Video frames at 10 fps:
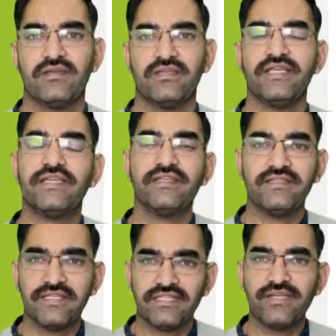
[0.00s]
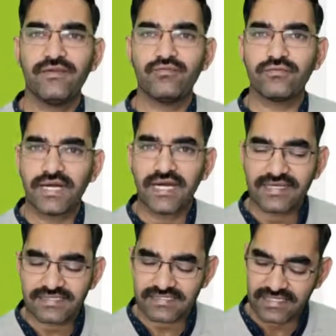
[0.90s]
लेकिन यदि
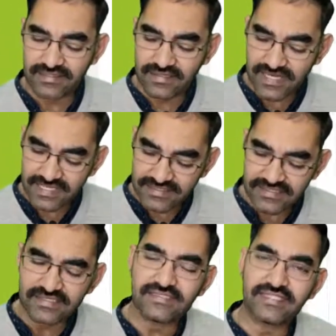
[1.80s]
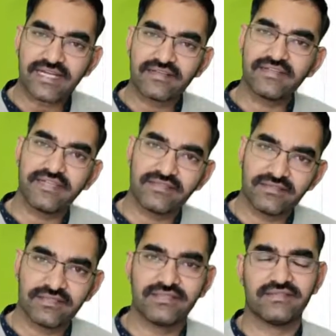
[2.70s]
वार्ड्स एंड गार्जियंस एक्ट के
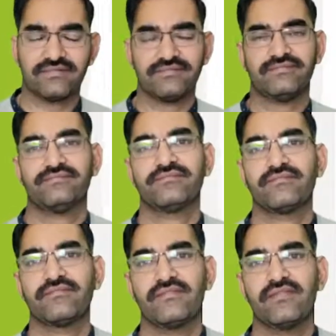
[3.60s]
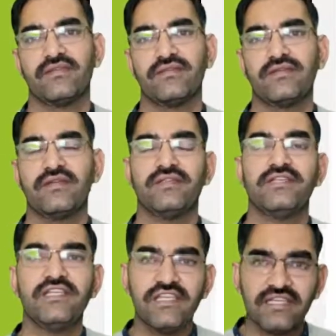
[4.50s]
अंतर्गत
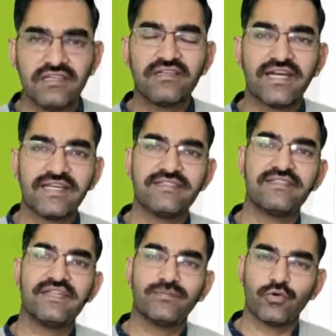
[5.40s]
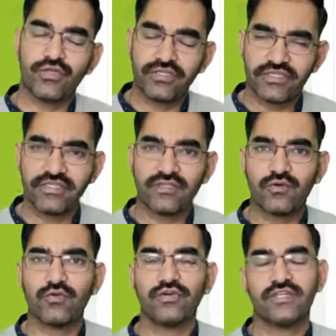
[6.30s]
लीगल गार्जियन अपॉइंटेड हैं
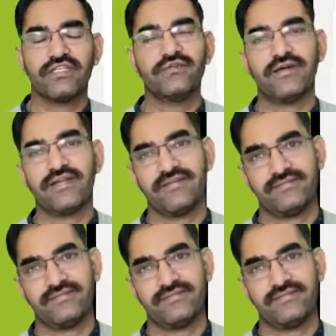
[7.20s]
कोर्ट के द्वारा